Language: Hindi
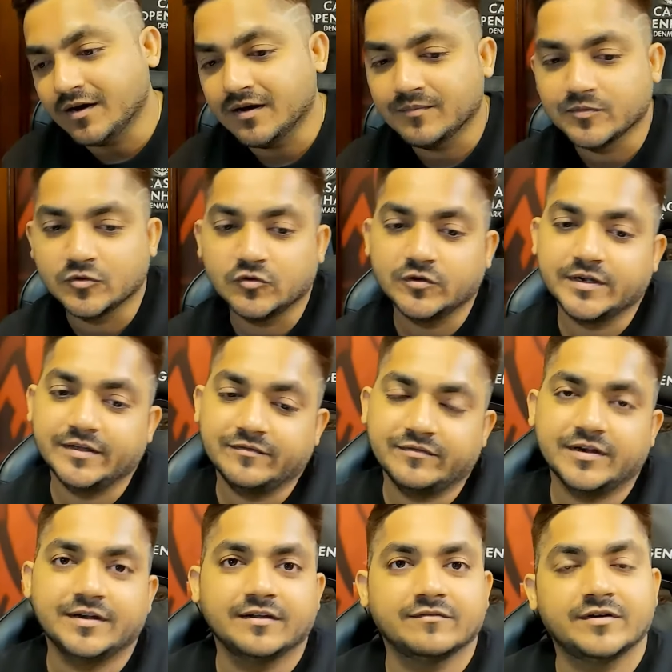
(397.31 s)
आपको
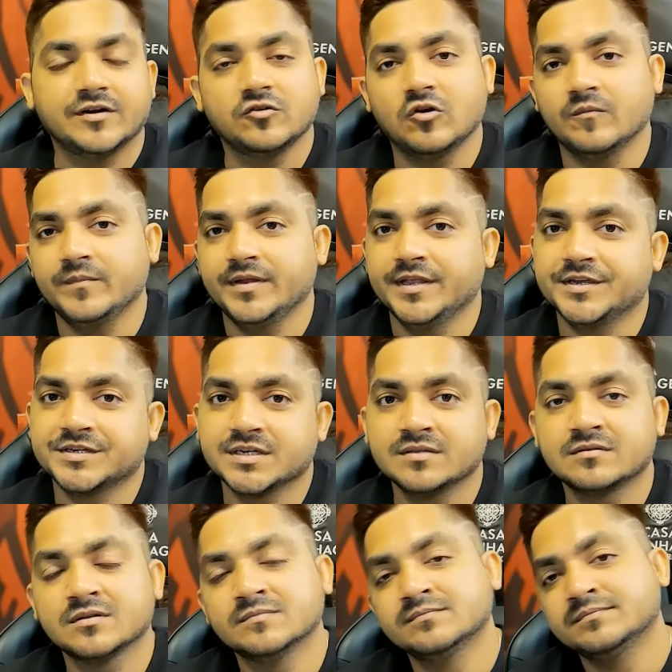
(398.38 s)
डिफरेंट डिफरेंट
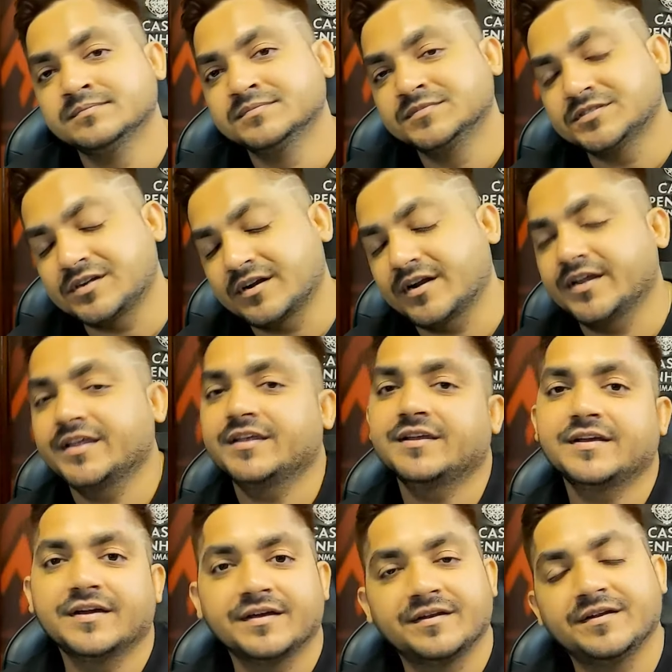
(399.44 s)
कॉम्बिनेशन ट्राई
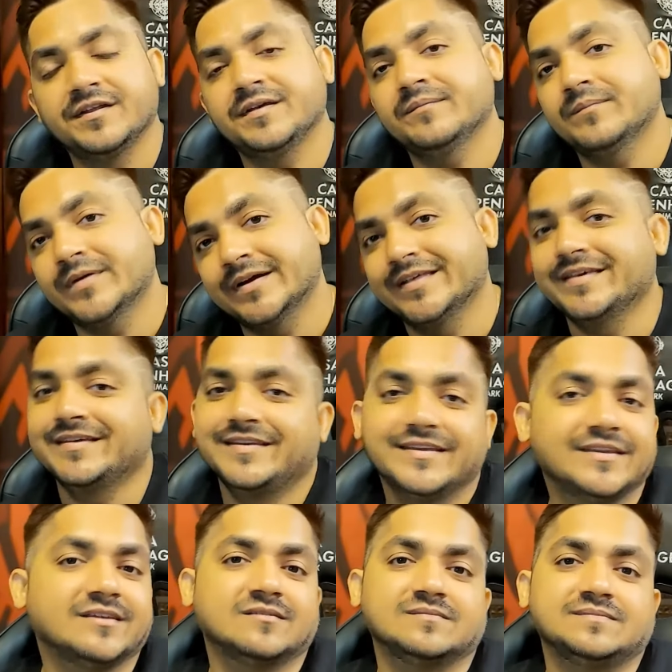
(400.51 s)
करने
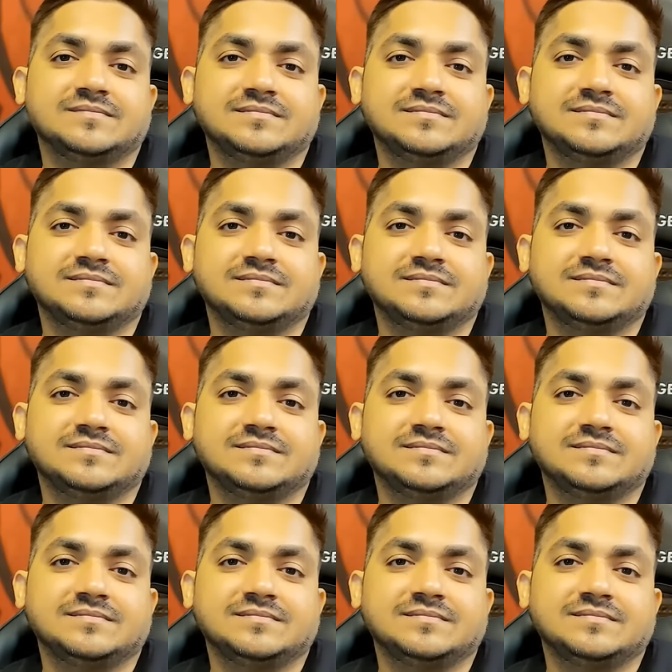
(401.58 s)
पड़ेंगे